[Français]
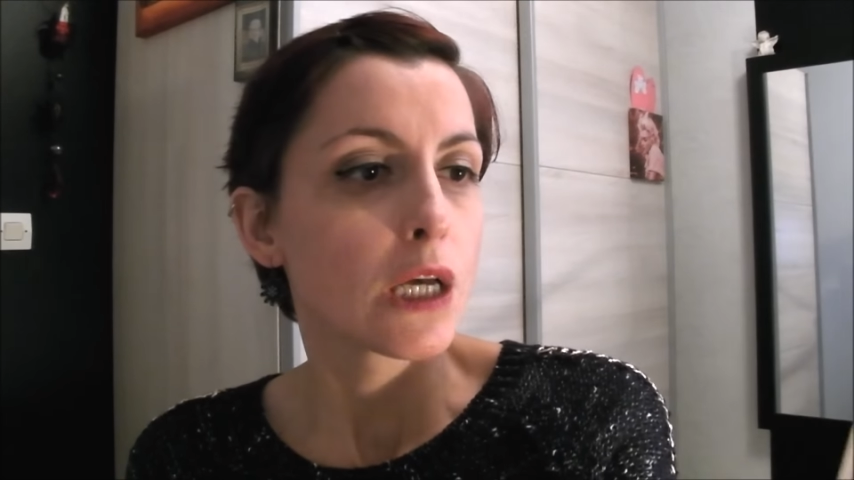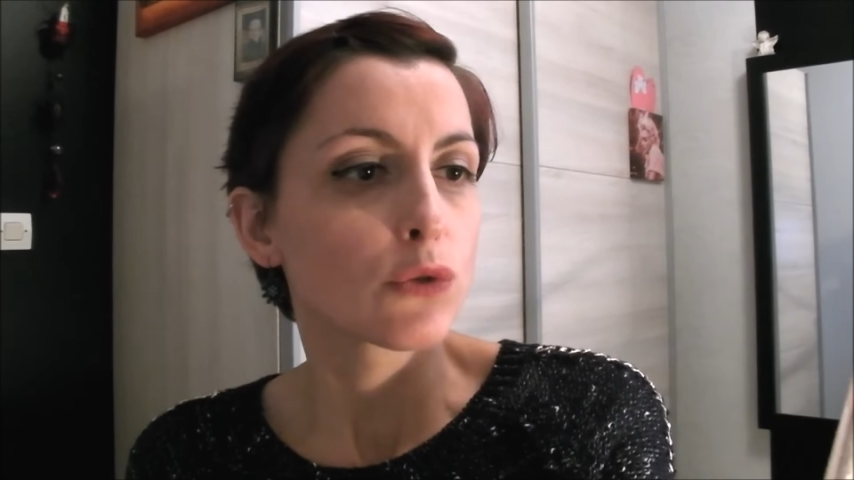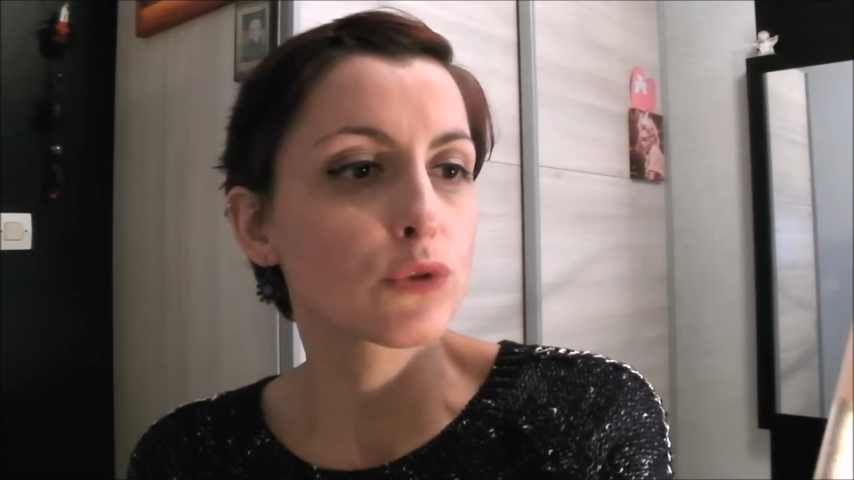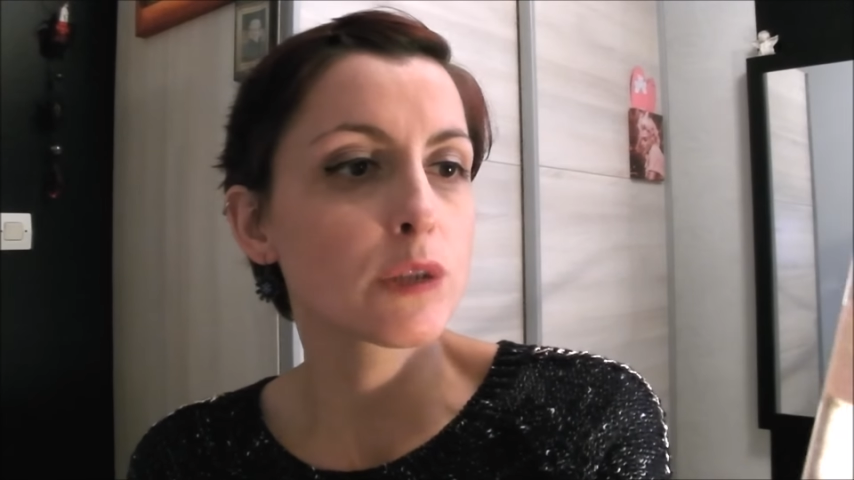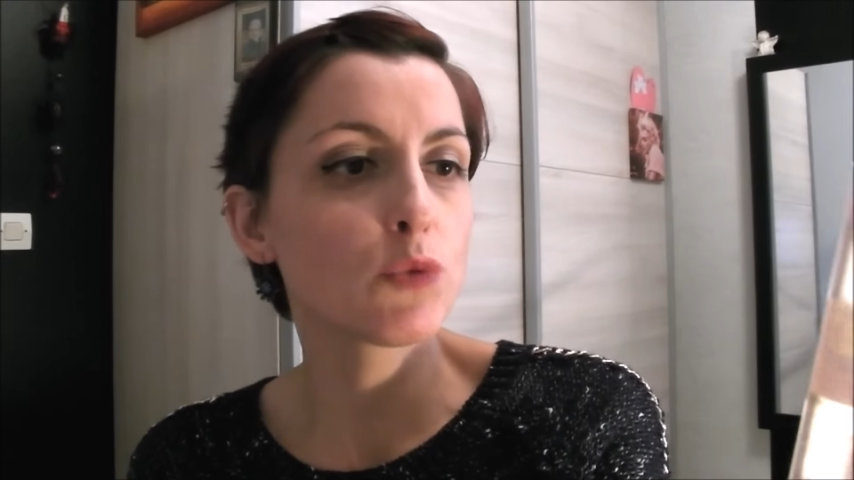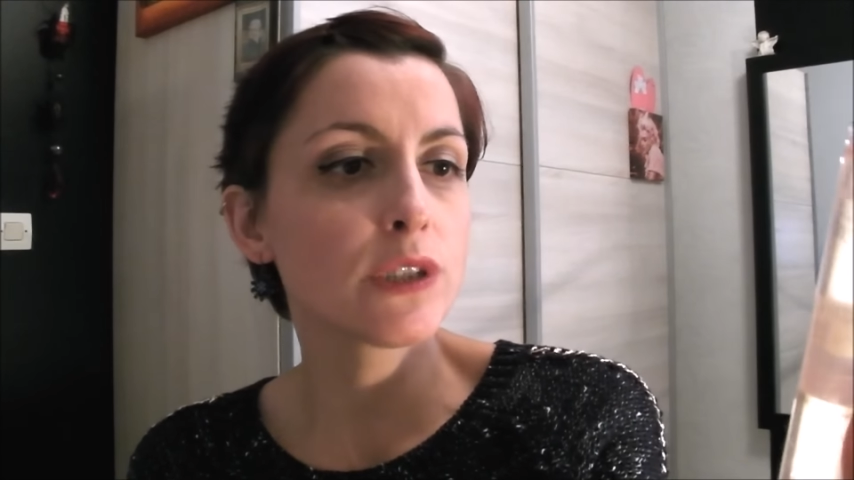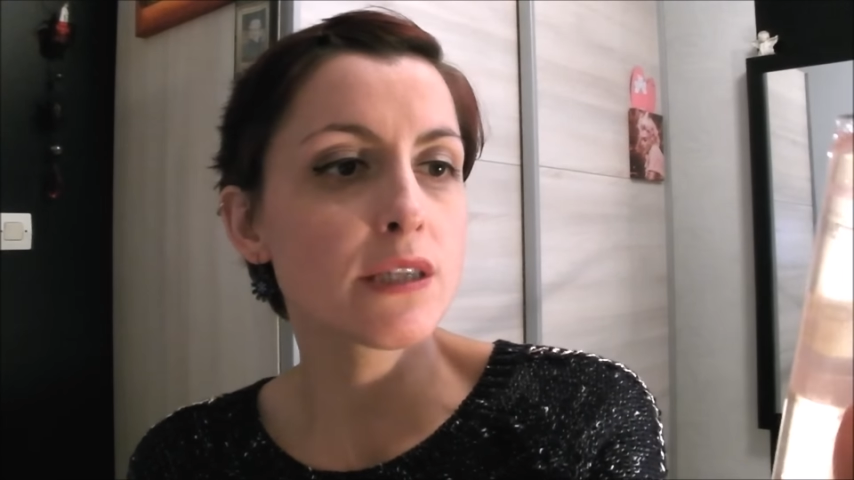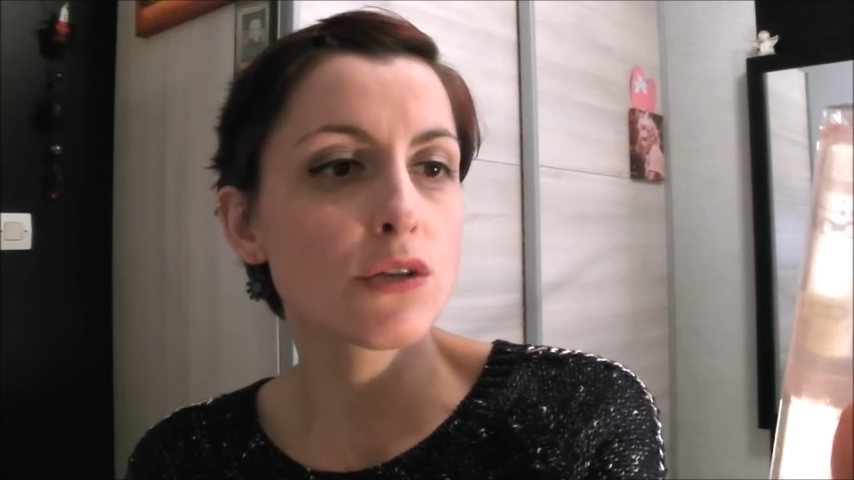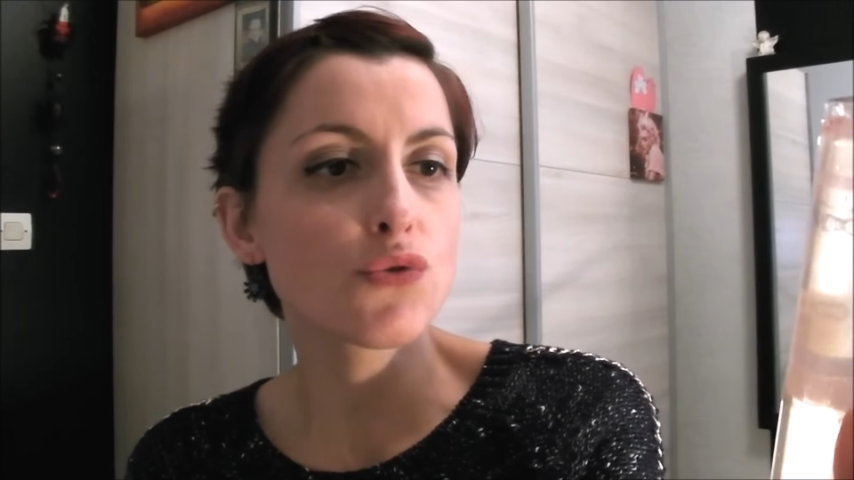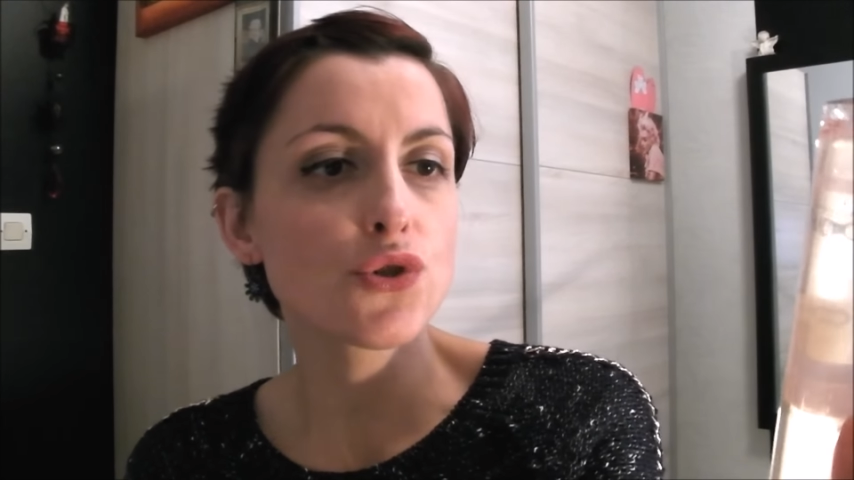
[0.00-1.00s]
Donc il me dit que
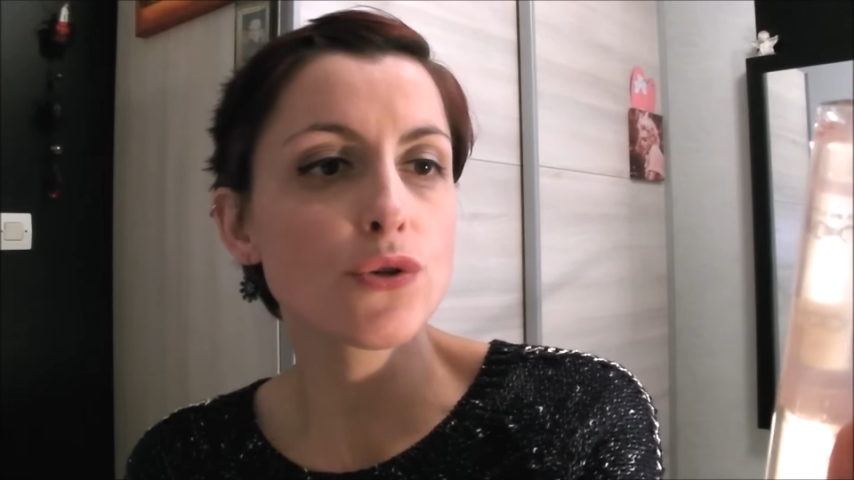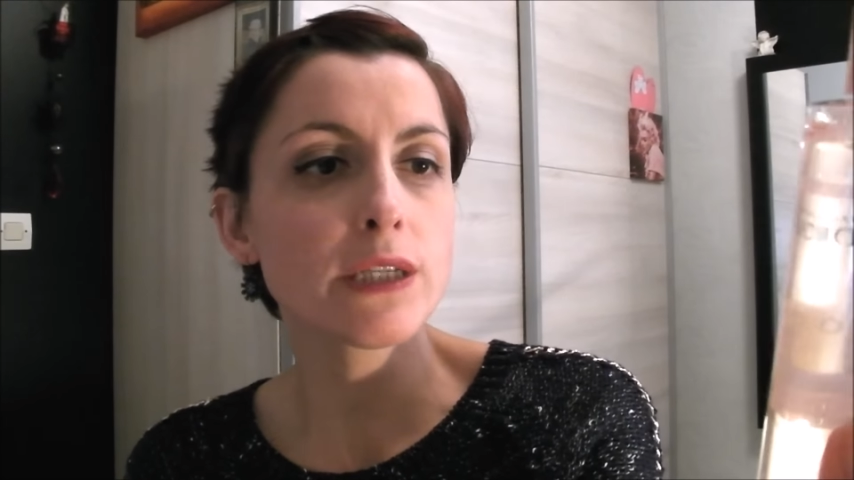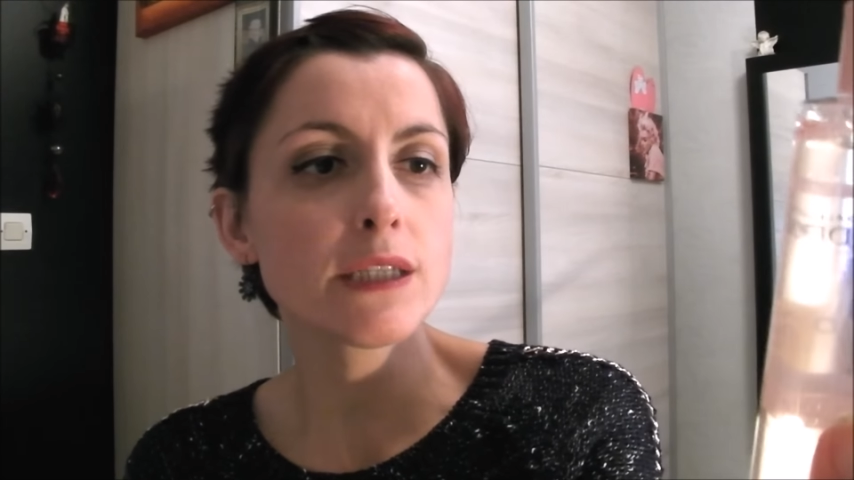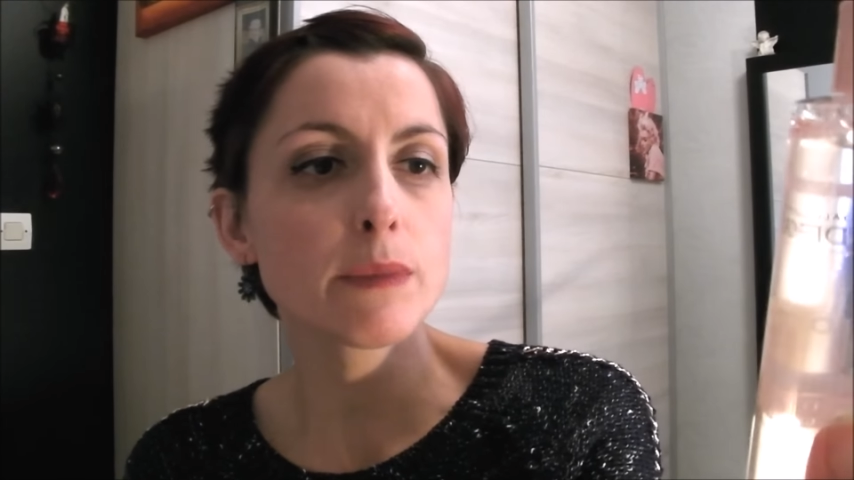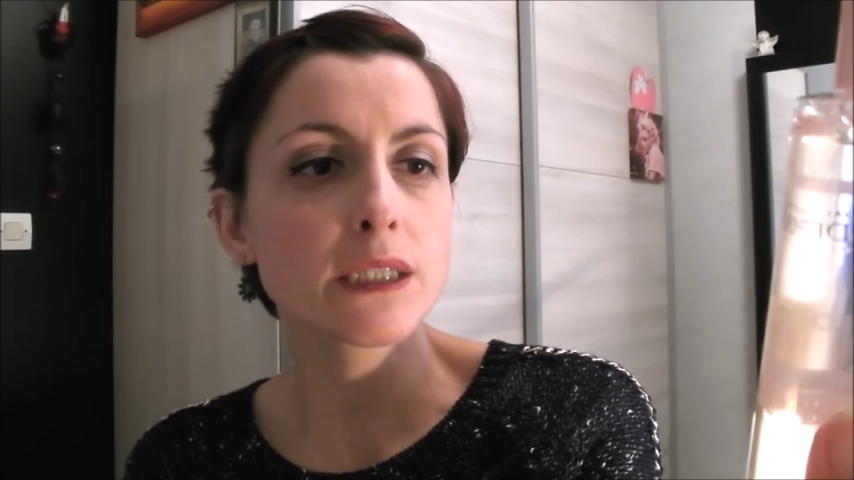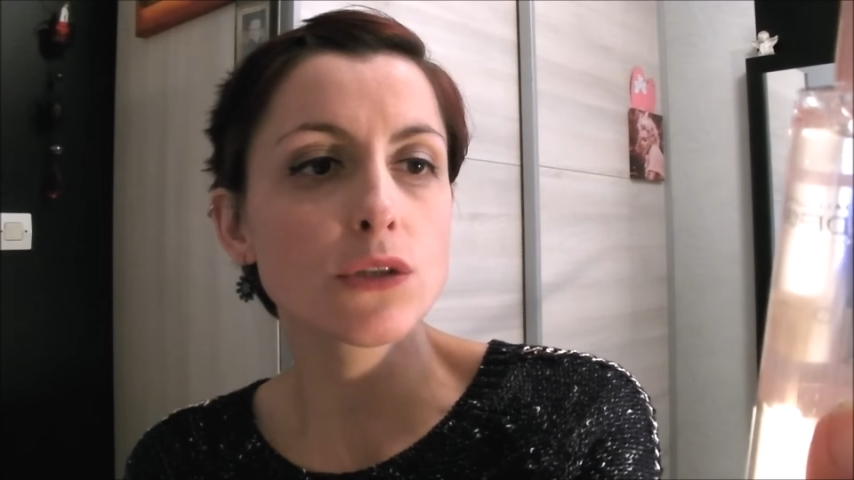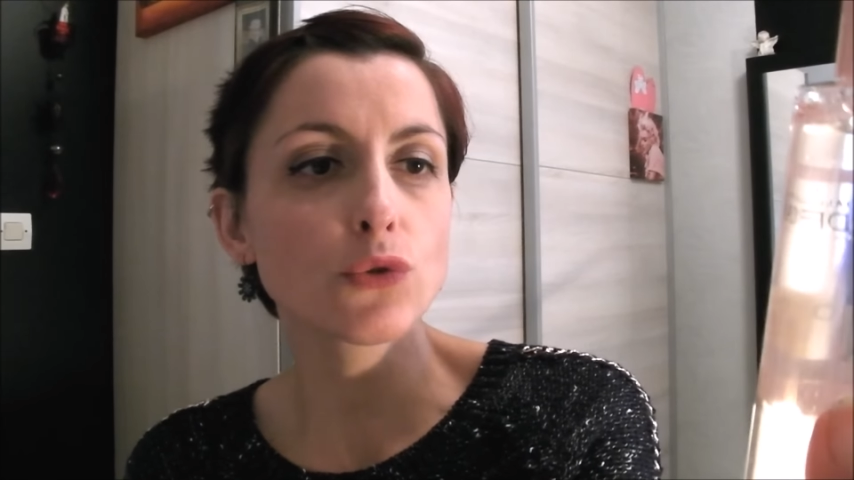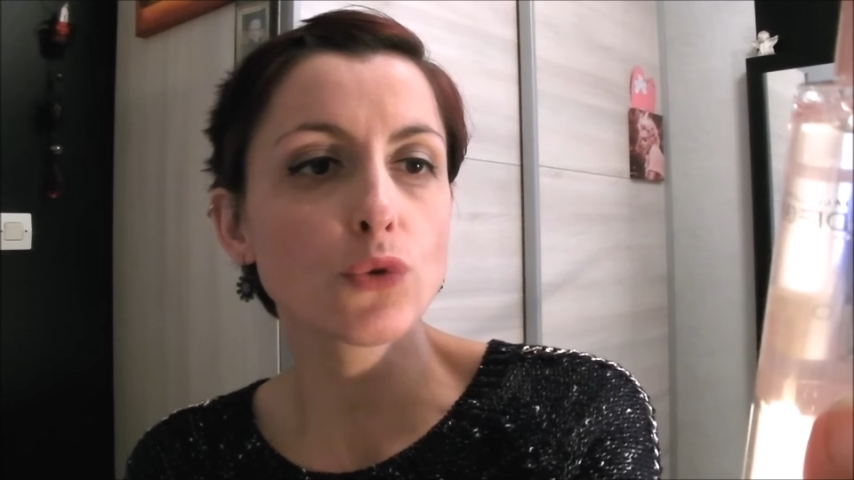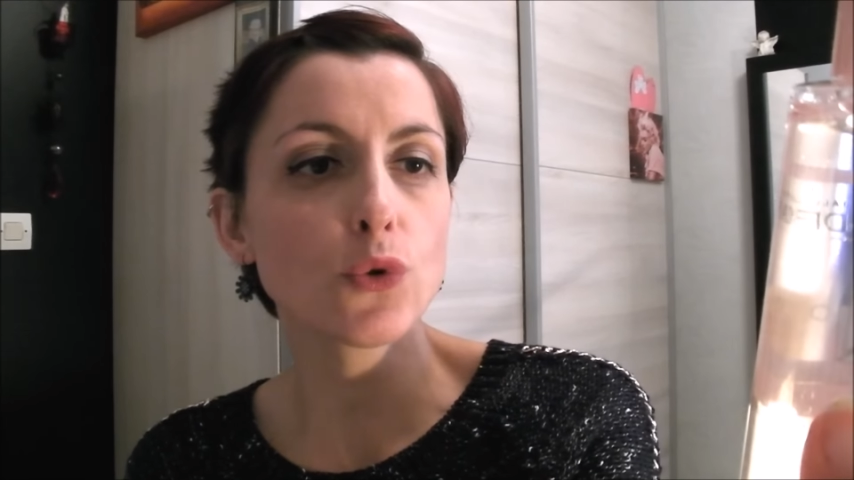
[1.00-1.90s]
c'est une gelée démaquillante